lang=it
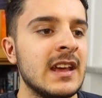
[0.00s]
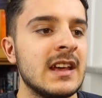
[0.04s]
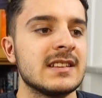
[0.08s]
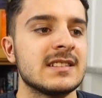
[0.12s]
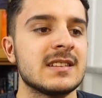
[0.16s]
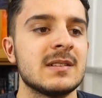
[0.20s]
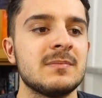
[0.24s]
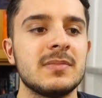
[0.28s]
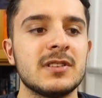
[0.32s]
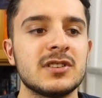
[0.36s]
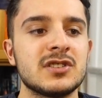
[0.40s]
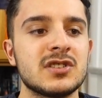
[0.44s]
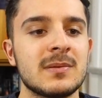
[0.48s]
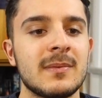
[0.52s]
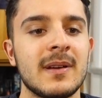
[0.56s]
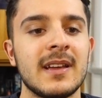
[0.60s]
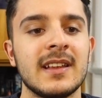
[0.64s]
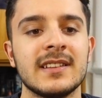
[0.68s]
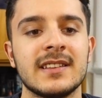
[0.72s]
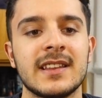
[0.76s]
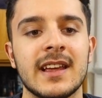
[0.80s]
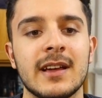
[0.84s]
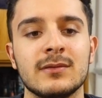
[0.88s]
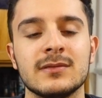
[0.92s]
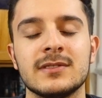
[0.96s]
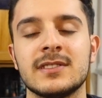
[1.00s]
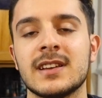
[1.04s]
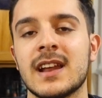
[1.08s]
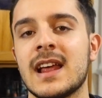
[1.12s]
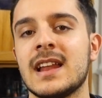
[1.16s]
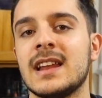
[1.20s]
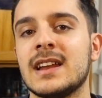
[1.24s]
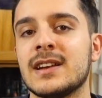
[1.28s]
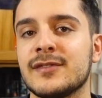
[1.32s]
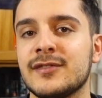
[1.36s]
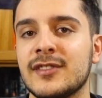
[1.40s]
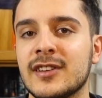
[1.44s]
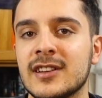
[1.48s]
Semplicemente è un
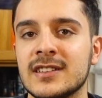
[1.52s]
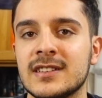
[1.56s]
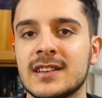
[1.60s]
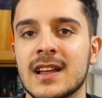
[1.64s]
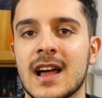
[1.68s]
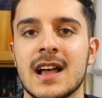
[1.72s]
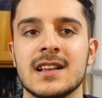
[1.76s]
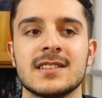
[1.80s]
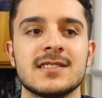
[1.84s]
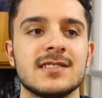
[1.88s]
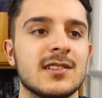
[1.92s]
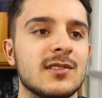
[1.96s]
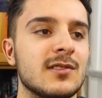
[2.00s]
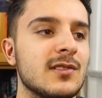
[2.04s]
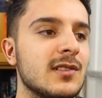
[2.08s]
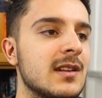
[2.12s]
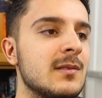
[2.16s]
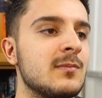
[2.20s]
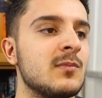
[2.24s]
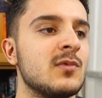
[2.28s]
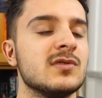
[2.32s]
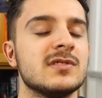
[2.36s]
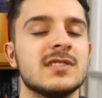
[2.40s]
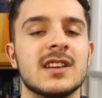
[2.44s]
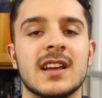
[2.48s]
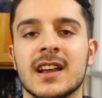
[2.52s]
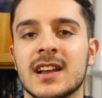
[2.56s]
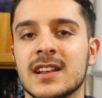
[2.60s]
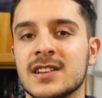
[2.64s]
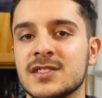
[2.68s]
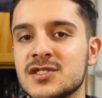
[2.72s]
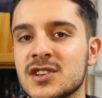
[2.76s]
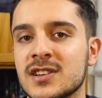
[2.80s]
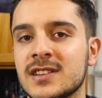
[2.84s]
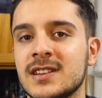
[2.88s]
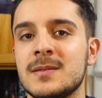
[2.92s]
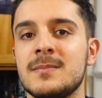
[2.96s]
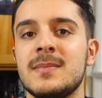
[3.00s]
trailer fantastico, le musiche
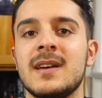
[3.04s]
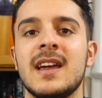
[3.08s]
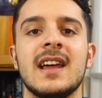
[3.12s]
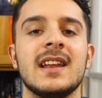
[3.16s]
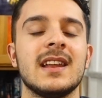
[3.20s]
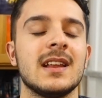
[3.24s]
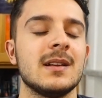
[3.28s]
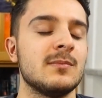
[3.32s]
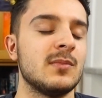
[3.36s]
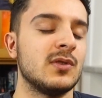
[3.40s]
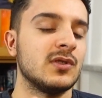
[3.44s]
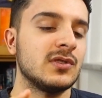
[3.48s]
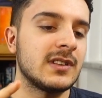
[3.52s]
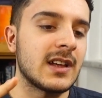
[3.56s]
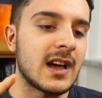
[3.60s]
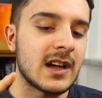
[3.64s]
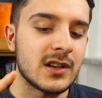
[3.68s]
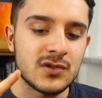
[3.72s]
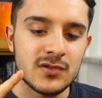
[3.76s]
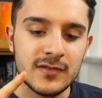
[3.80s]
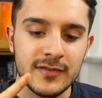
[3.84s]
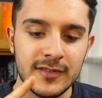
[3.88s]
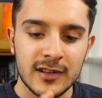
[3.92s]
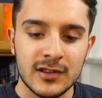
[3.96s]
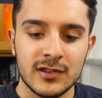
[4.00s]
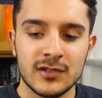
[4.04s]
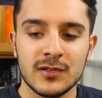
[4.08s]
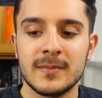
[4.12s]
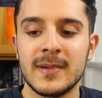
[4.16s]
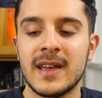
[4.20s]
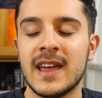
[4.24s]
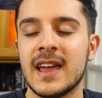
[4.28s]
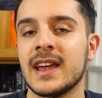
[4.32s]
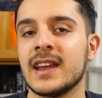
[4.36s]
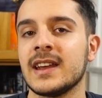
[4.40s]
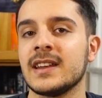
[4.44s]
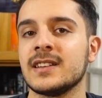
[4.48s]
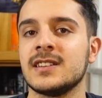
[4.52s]
arrangiate bene, il montaggio fatto
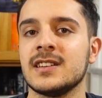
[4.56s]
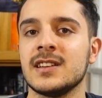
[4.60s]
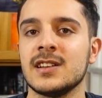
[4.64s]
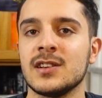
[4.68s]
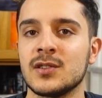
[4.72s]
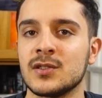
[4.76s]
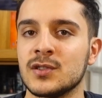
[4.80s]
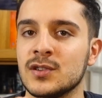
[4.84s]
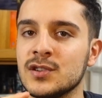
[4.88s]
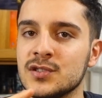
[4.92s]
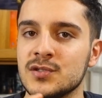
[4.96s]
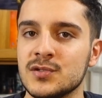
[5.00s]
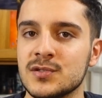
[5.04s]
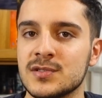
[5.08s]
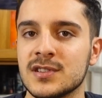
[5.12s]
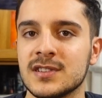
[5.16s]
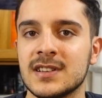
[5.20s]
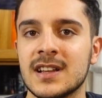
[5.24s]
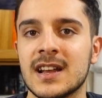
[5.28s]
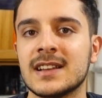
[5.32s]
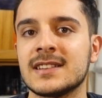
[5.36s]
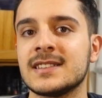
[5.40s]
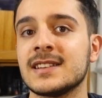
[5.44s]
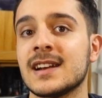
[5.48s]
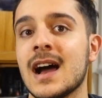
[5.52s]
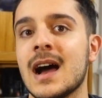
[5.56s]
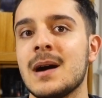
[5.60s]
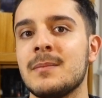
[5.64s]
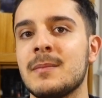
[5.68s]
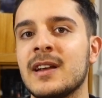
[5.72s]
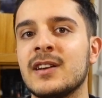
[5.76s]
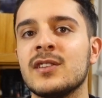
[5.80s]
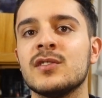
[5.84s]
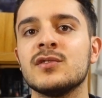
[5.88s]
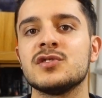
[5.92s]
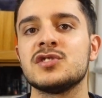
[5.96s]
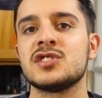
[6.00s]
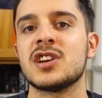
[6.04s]
bene, ti dicono il giusto della
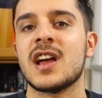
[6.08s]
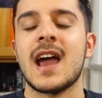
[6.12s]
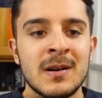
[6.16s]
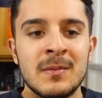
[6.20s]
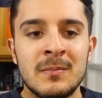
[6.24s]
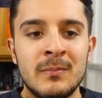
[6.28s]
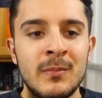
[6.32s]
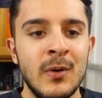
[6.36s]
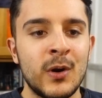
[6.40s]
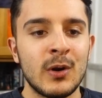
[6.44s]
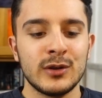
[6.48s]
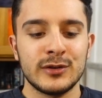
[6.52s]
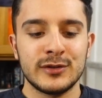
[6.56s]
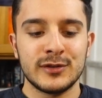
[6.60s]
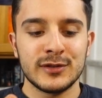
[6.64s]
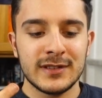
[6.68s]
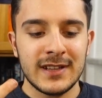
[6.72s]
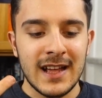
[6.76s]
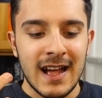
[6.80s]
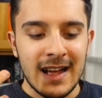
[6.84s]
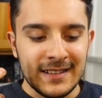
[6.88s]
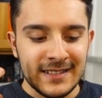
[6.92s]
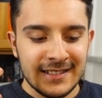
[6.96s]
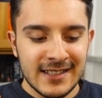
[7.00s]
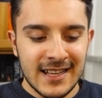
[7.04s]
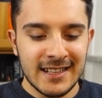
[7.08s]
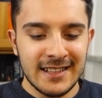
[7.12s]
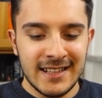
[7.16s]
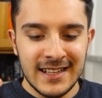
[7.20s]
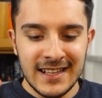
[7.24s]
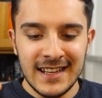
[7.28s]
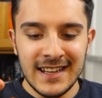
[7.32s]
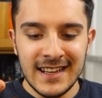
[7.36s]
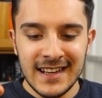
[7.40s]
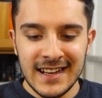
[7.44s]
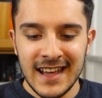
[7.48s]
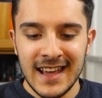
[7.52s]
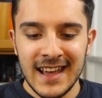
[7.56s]
trama, non c'è molto da, da
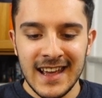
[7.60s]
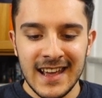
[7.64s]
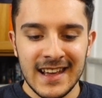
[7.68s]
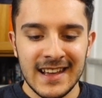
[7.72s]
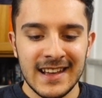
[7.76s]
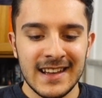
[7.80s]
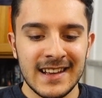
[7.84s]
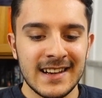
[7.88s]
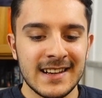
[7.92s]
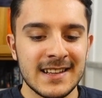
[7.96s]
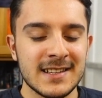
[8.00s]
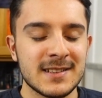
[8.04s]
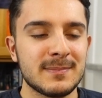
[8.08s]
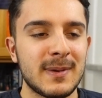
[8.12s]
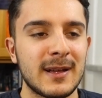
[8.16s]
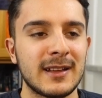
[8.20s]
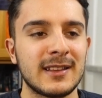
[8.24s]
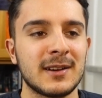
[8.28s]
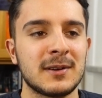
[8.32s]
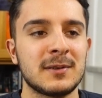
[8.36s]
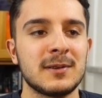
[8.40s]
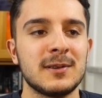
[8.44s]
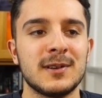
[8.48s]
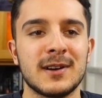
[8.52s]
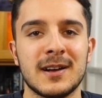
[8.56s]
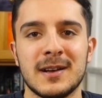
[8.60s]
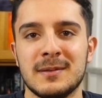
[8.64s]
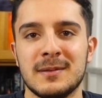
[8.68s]
dire eh, rispetto a quello